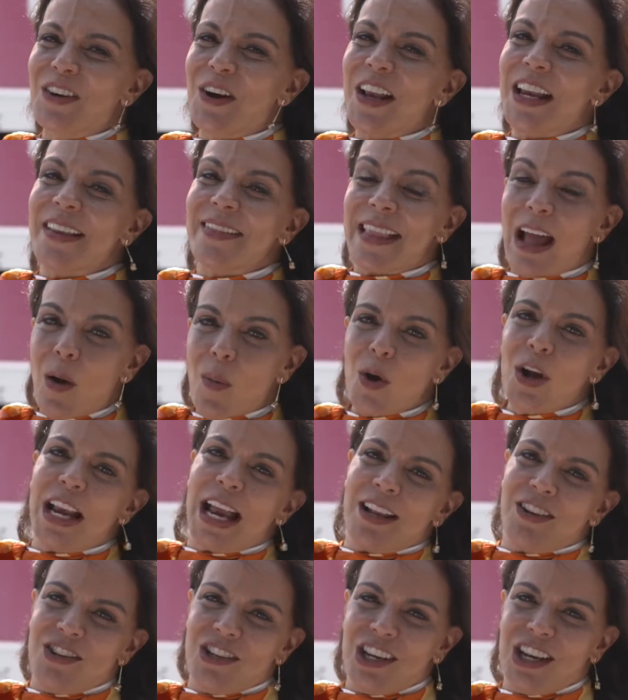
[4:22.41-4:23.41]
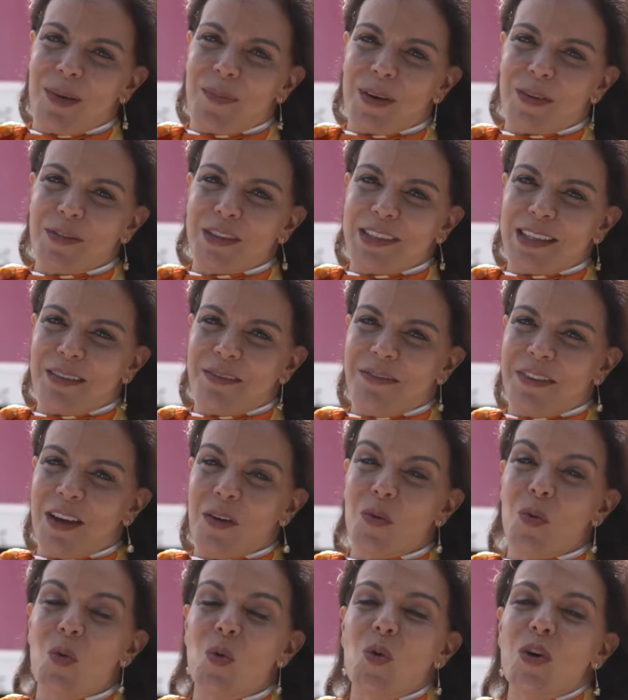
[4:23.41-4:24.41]
Olha, dá uma olhadinha para você ver
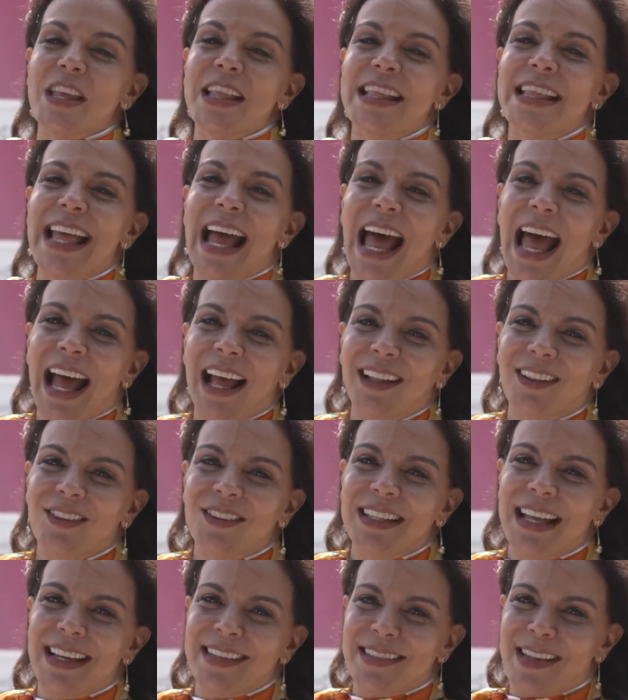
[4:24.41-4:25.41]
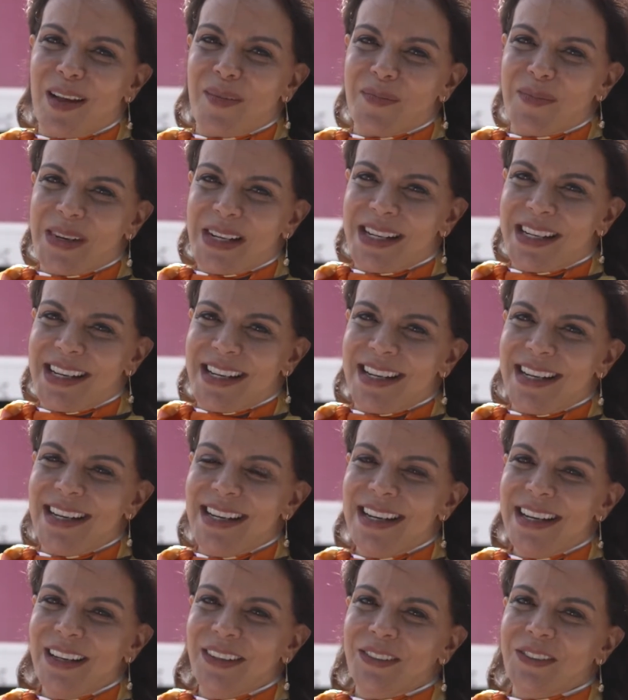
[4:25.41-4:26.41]
o cuidado dessa mãe
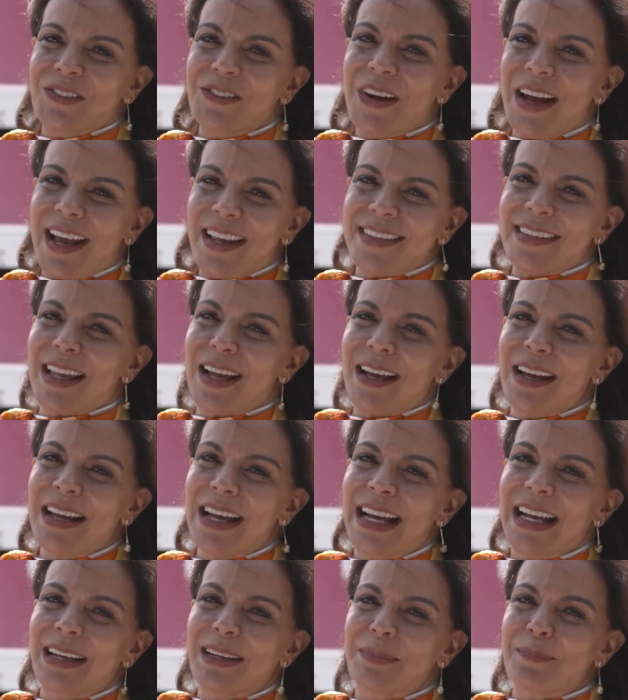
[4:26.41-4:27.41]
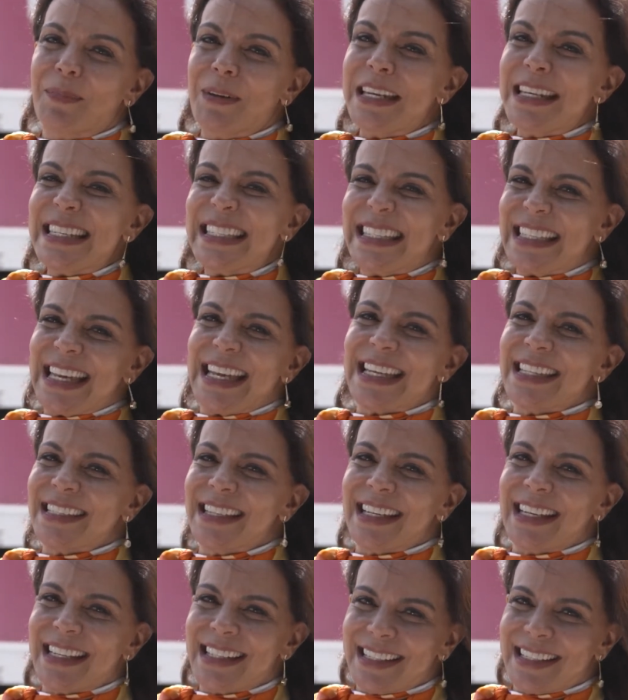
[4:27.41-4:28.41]
com essa princesa na